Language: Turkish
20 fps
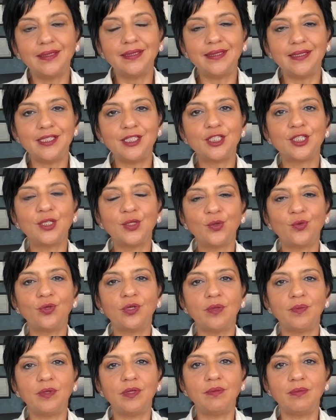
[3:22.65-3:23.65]
ilişki
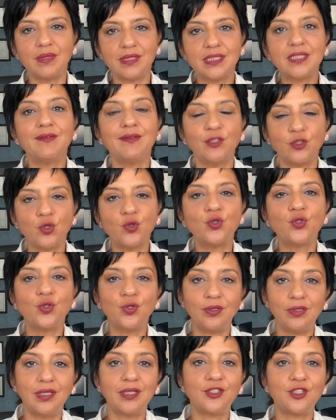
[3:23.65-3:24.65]
kurabilmesi ve
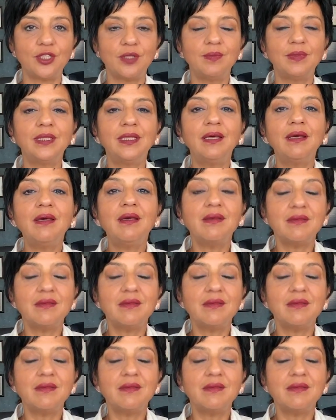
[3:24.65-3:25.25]
çocuğun yaşamını